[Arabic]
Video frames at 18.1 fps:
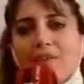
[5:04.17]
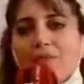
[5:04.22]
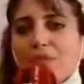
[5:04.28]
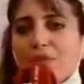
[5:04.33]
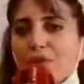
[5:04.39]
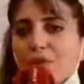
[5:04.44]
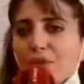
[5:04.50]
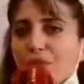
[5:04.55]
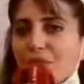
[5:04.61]

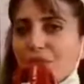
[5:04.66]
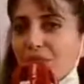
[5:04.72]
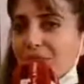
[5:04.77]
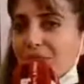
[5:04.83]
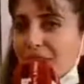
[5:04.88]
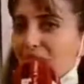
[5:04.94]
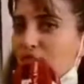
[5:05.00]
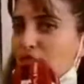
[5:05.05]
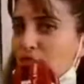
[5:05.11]
في, في
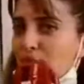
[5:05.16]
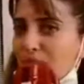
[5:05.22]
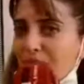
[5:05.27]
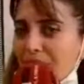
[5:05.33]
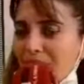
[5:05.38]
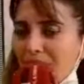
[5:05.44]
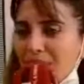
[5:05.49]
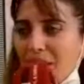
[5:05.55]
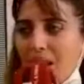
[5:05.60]
اطار
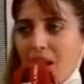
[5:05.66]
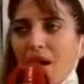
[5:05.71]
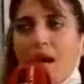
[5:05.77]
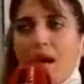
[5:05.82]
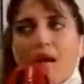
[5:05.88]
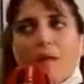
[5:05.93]
الجمعيه